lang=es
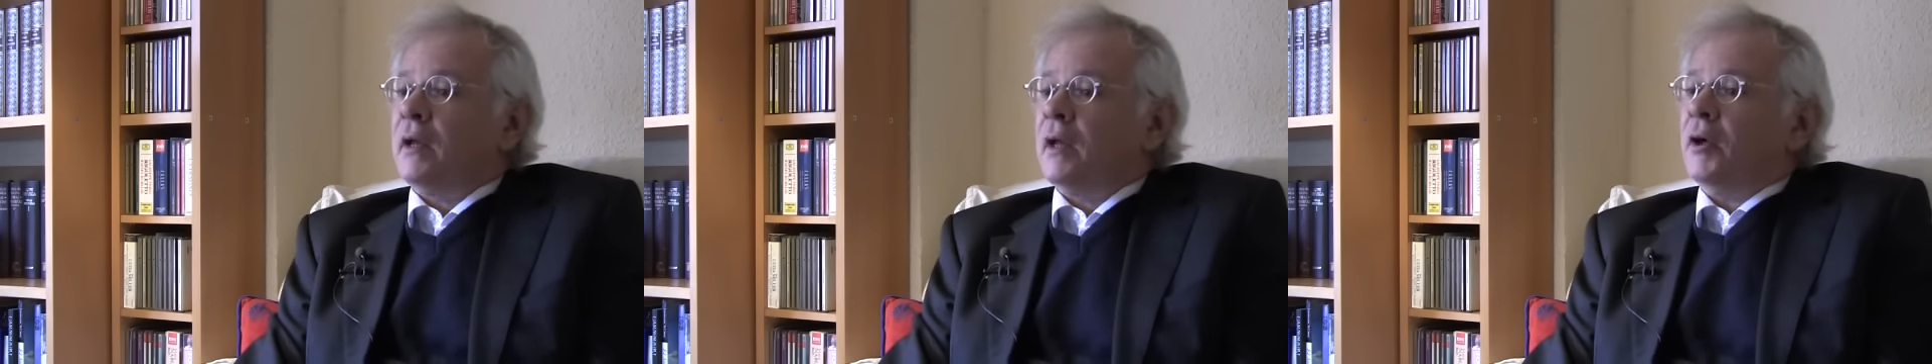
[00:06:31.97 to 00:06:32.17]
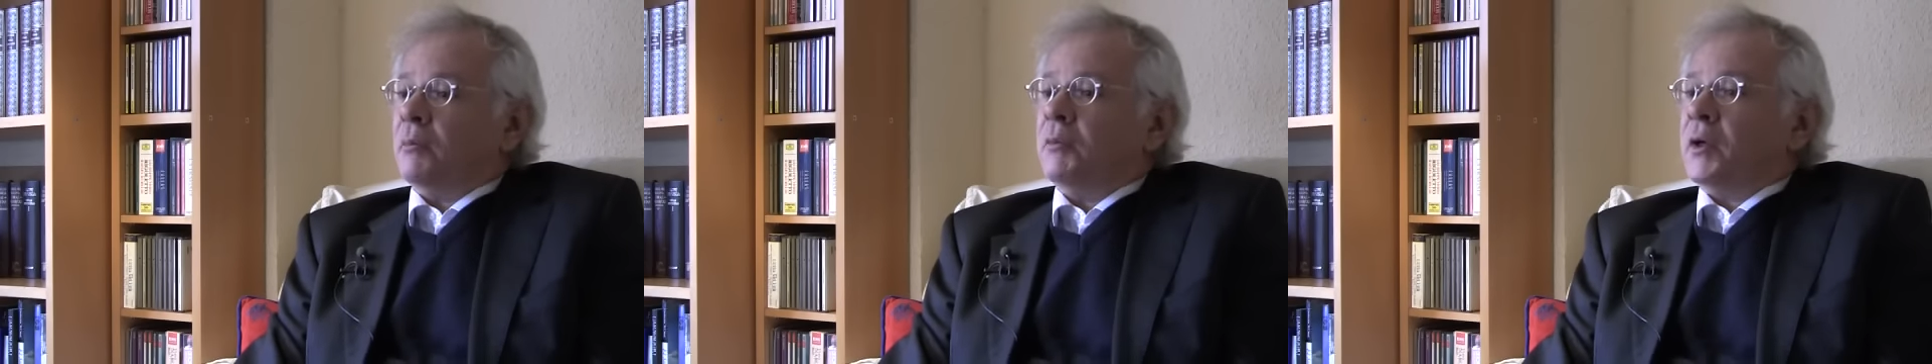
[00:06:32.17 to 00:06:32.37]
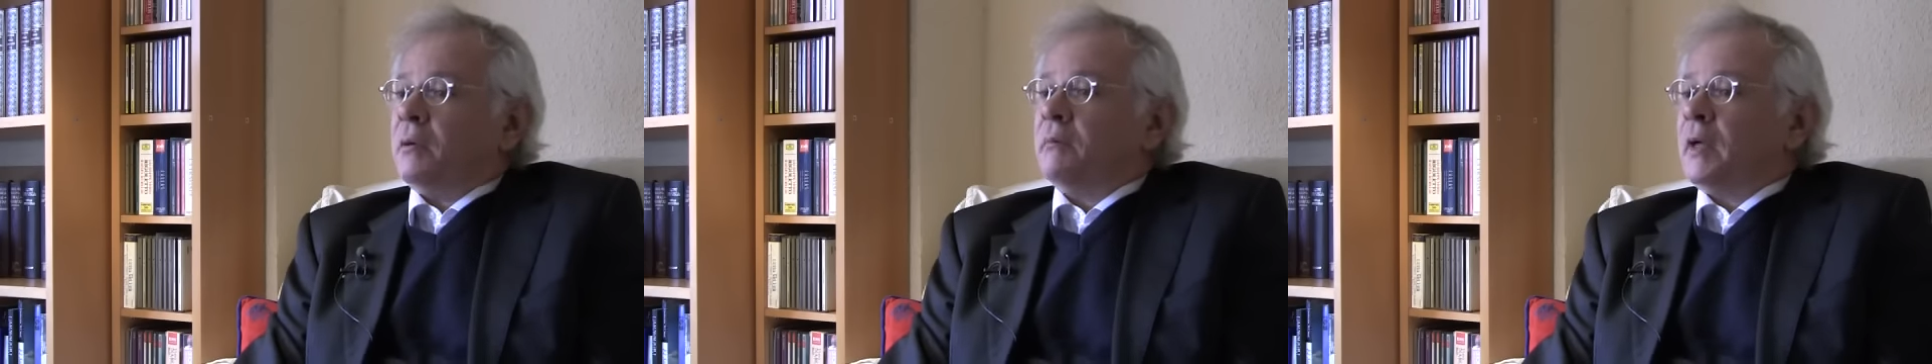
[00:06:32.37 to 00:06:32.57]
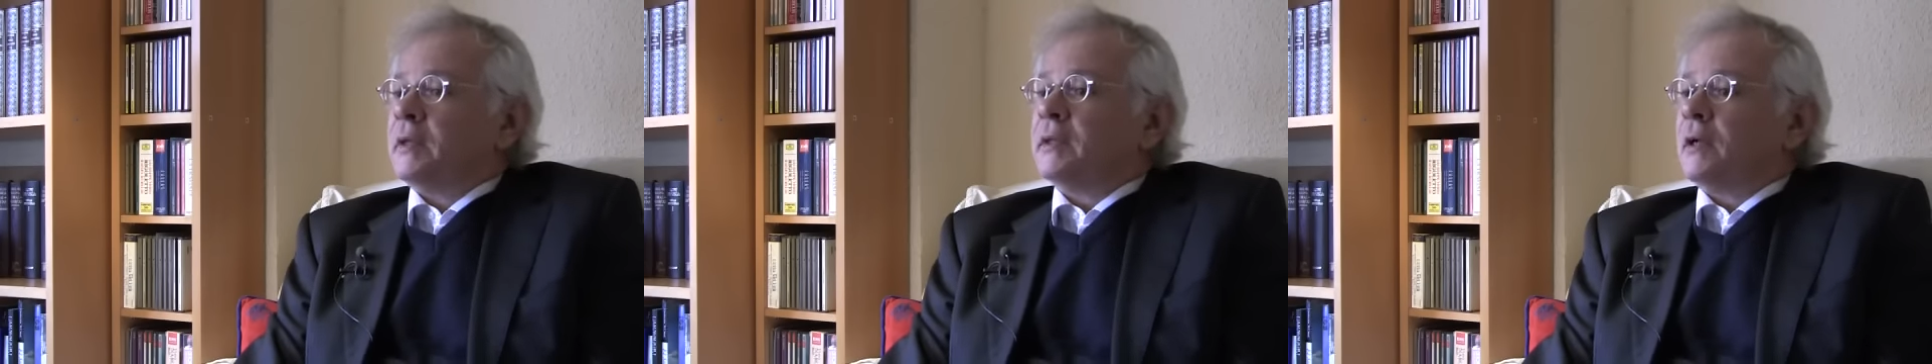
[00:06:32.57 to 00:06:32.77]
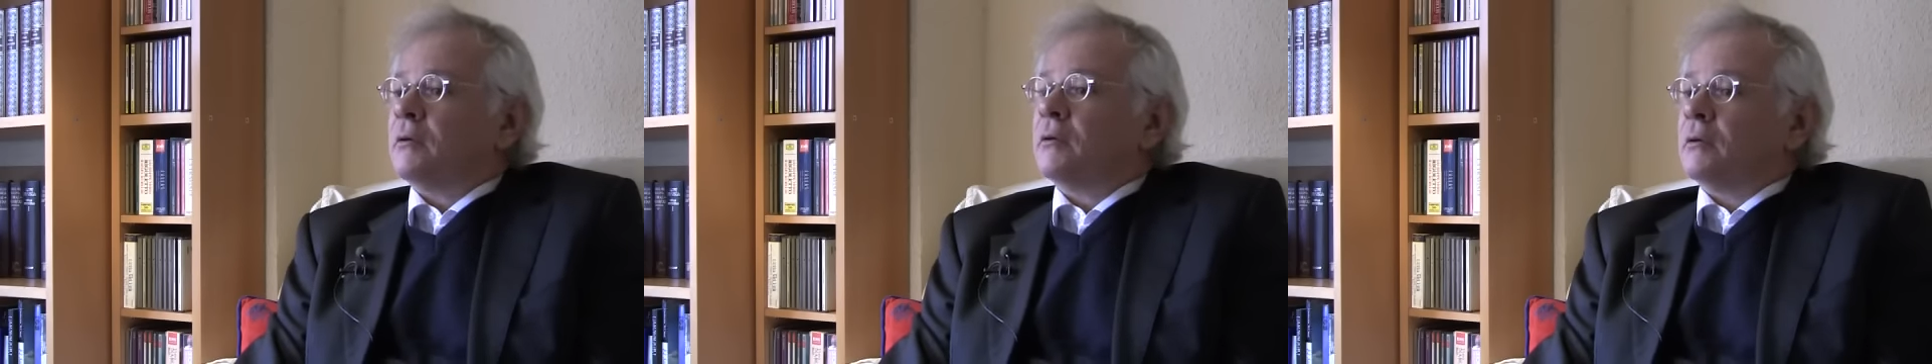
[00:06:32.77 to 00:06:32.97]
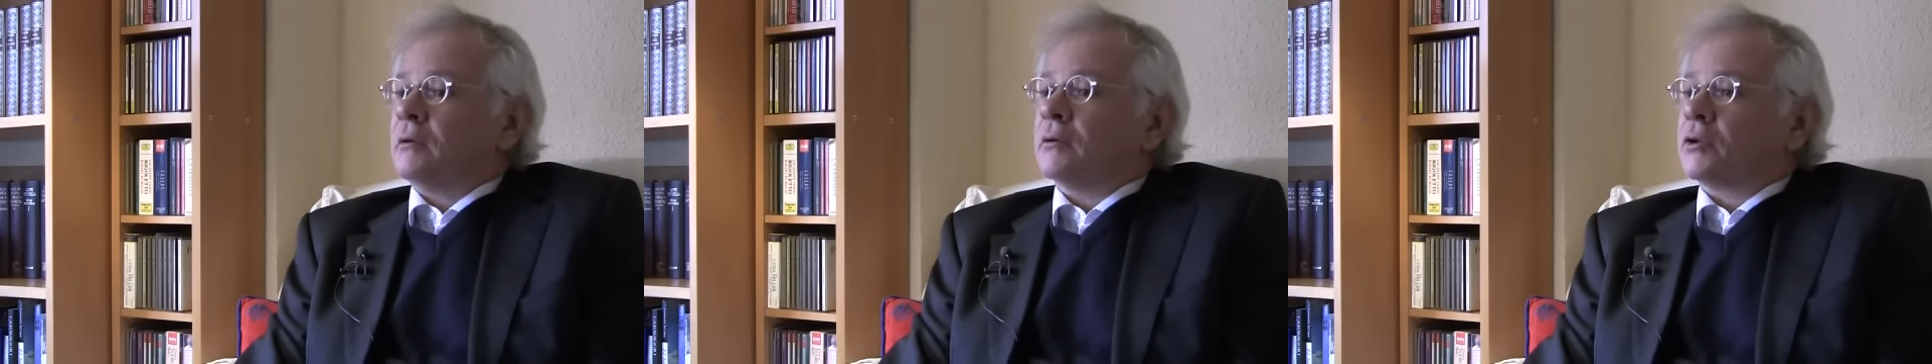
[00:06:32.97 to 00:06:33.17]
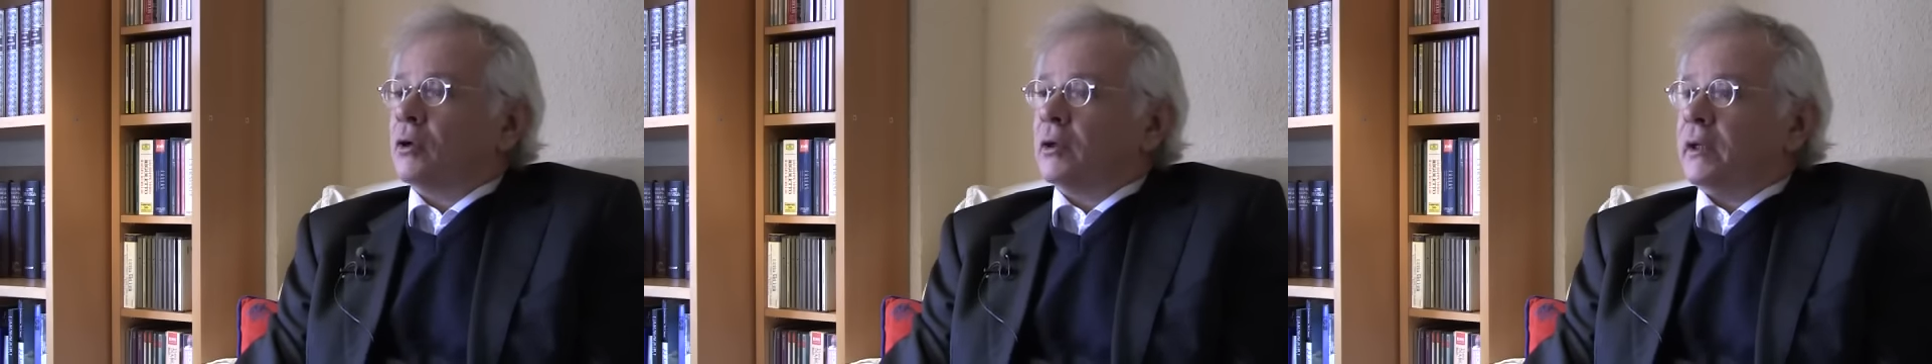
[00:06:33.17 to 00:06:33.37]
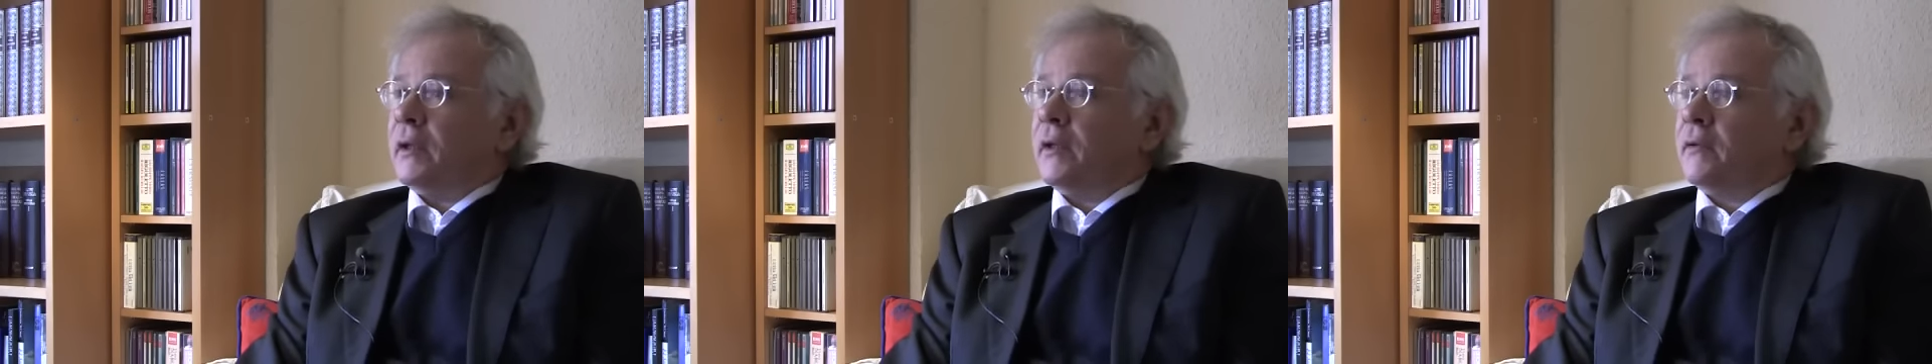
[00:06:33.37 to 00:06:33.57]
y lo pone en marcha con
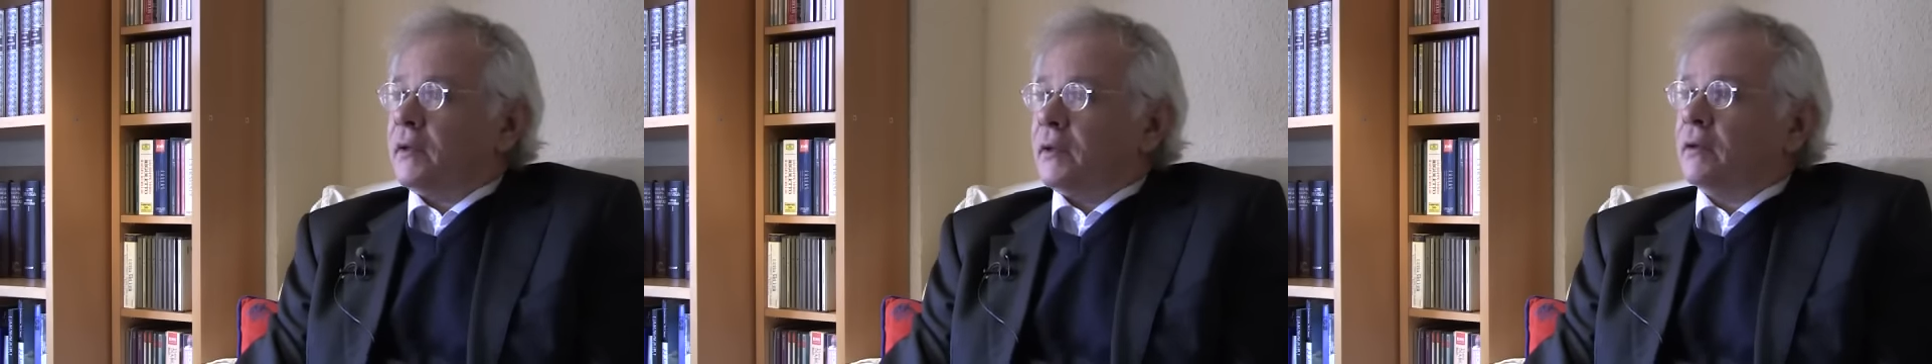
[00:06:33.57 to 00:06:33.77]
solidez